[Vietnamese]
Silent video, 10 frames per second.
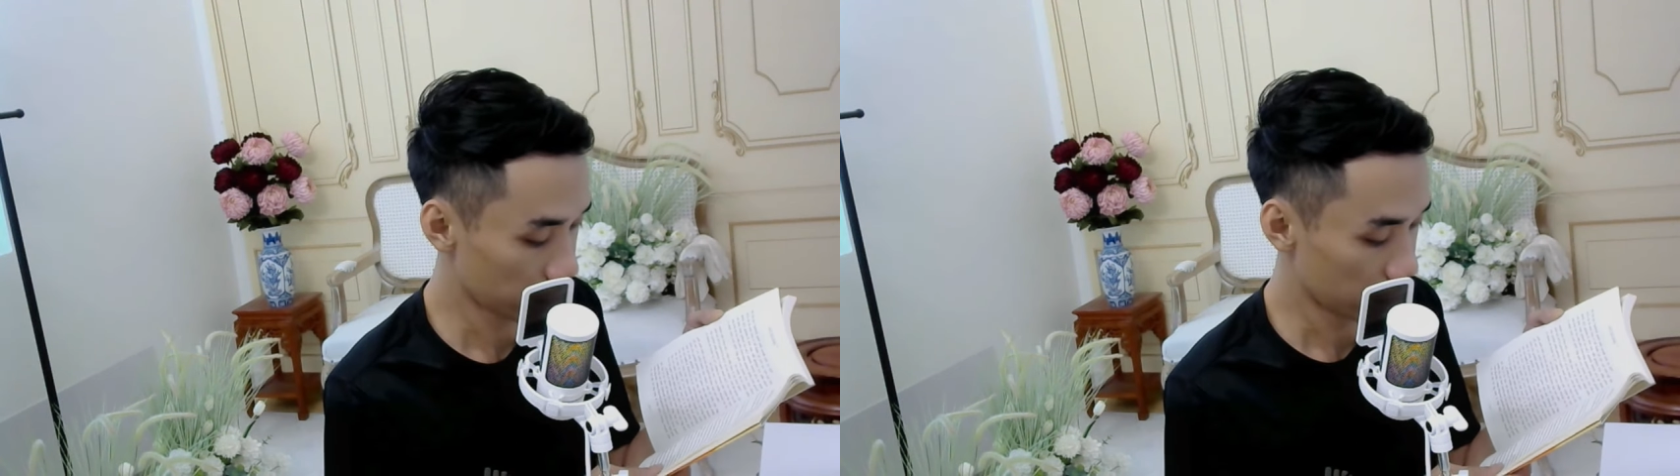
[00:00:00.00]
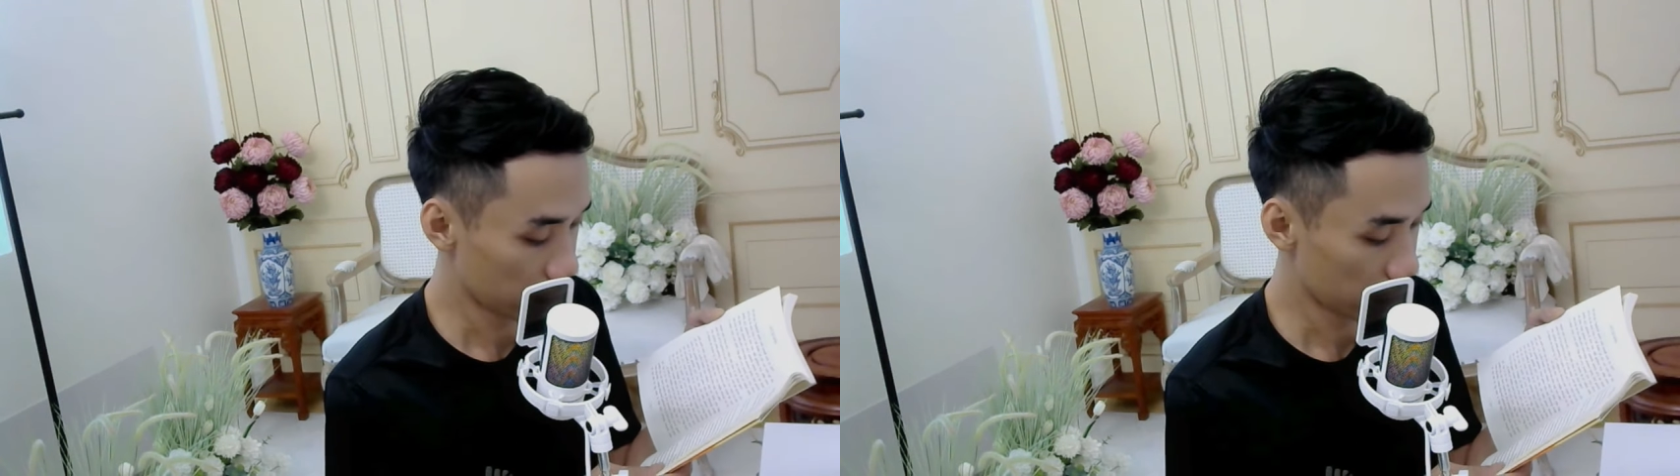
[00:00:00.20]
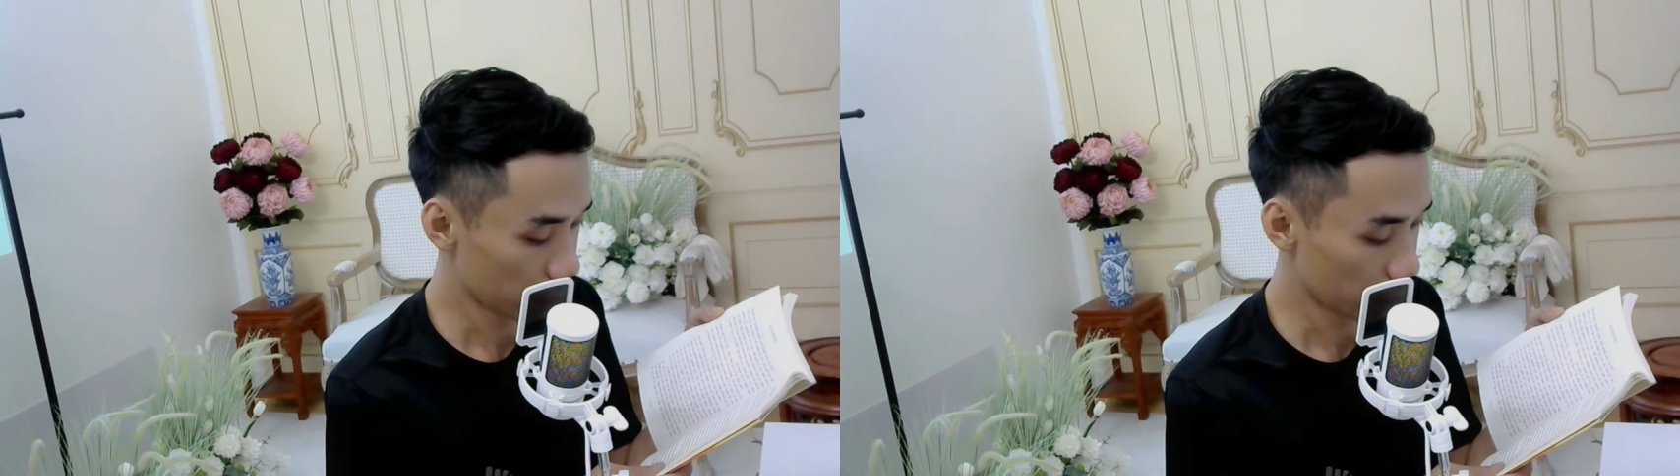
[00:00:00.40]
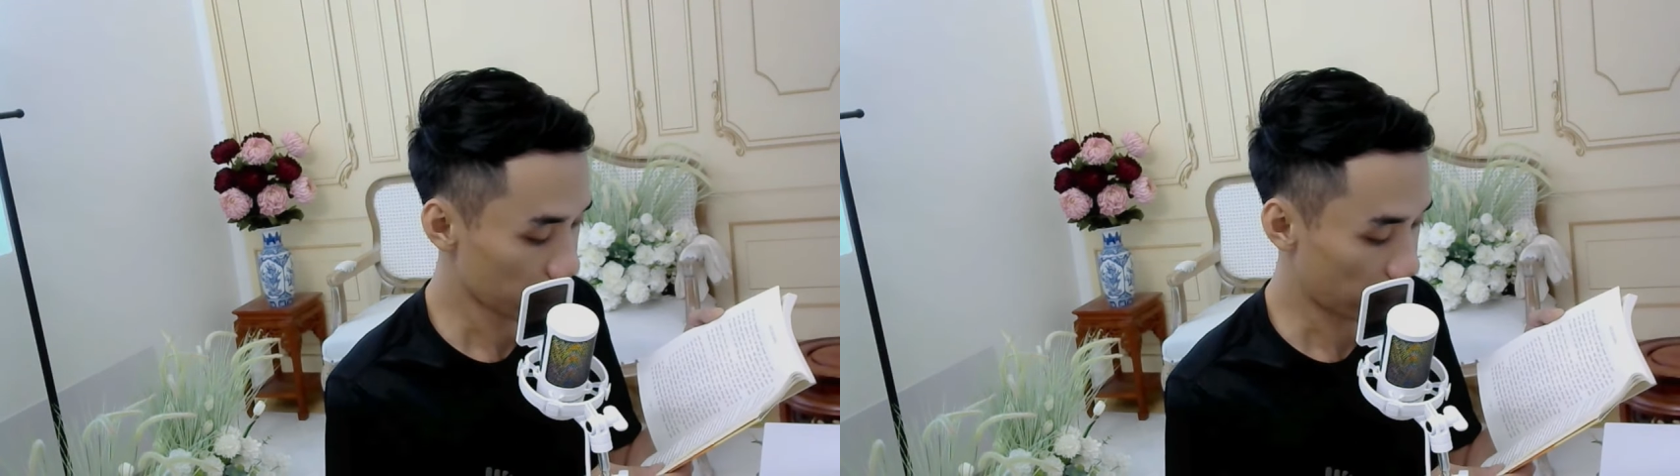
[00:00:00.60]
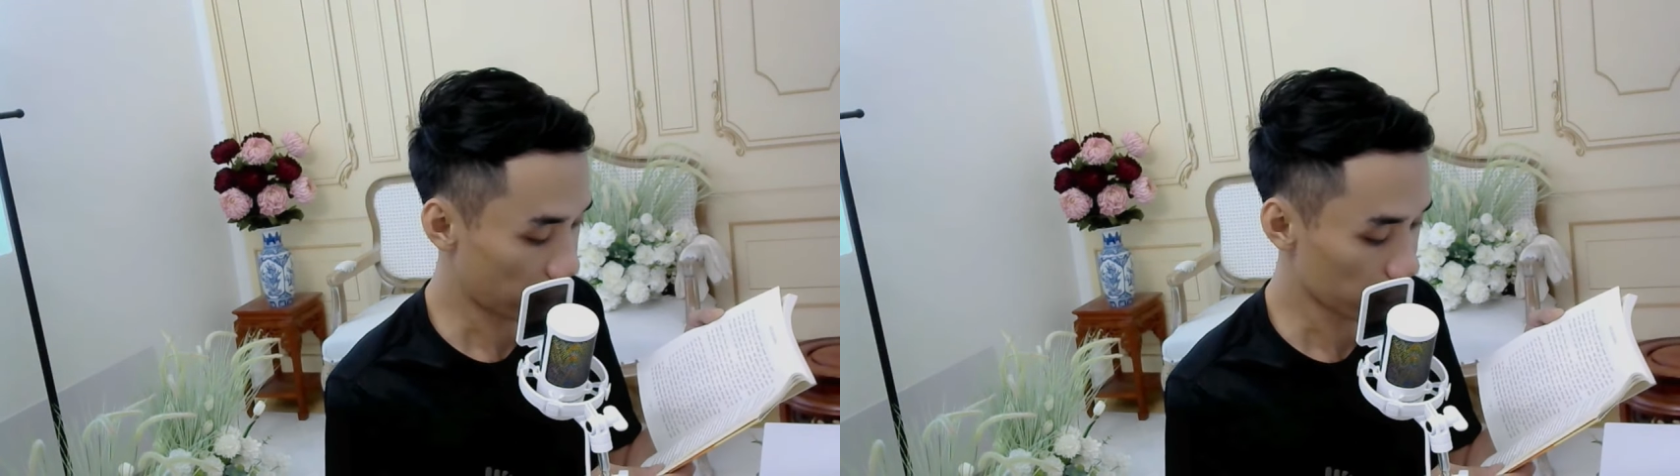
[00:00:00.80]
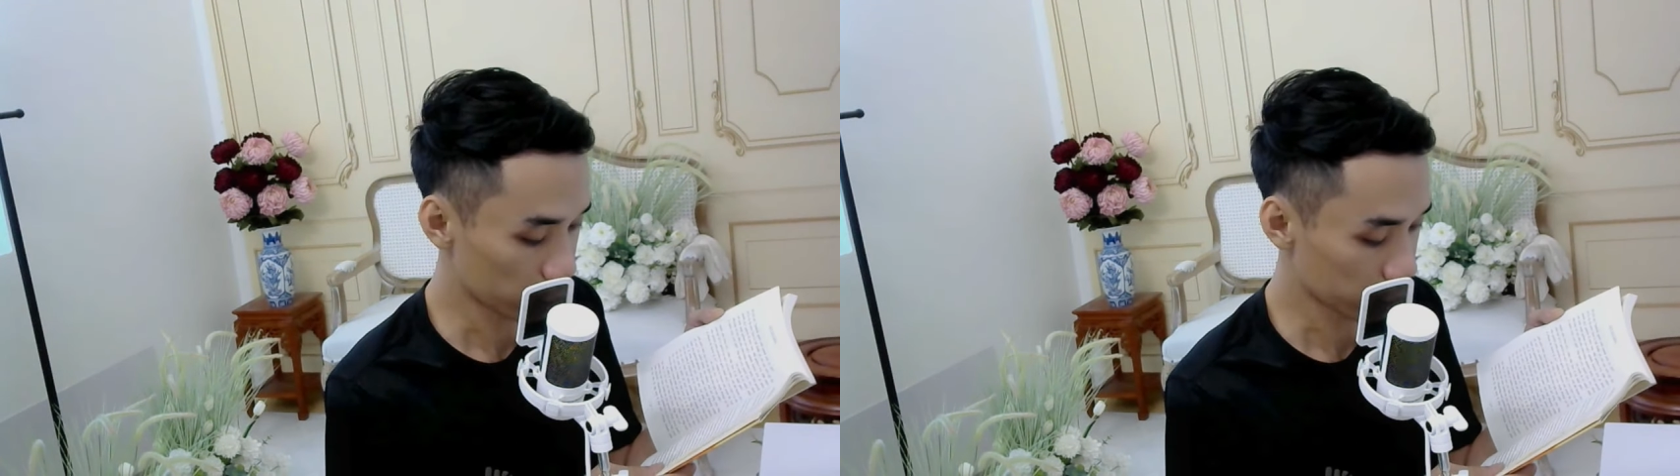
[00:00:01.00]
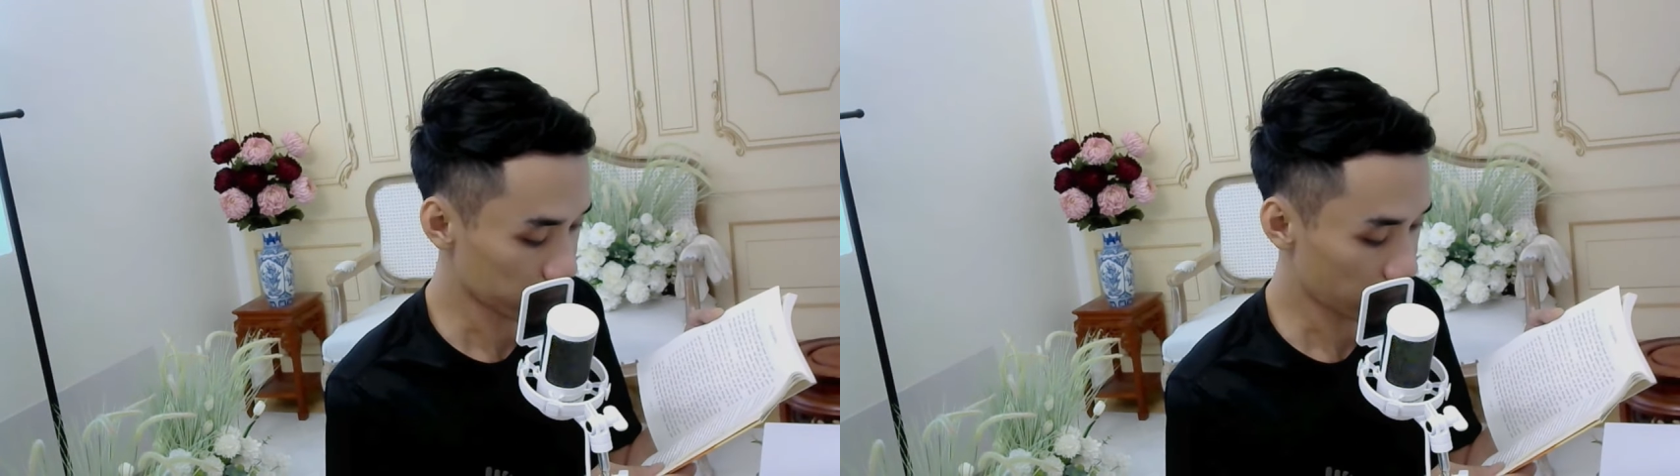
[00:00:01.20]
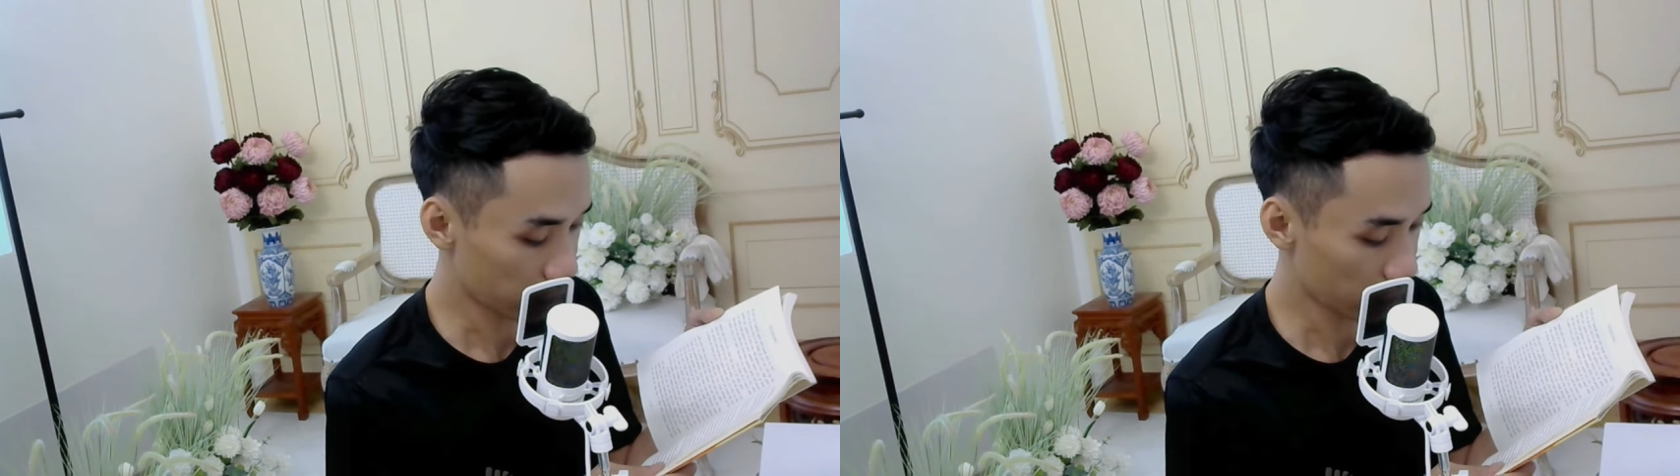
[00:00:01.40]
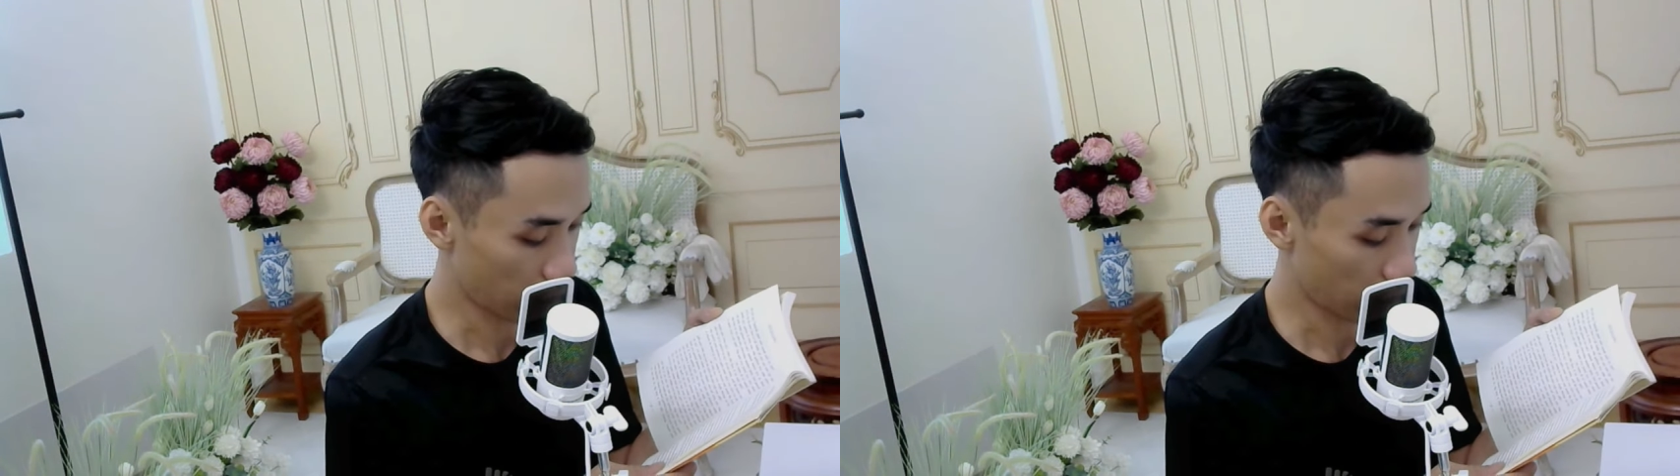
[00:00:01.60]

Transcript: muốn cả vũ trụ sẽ tác động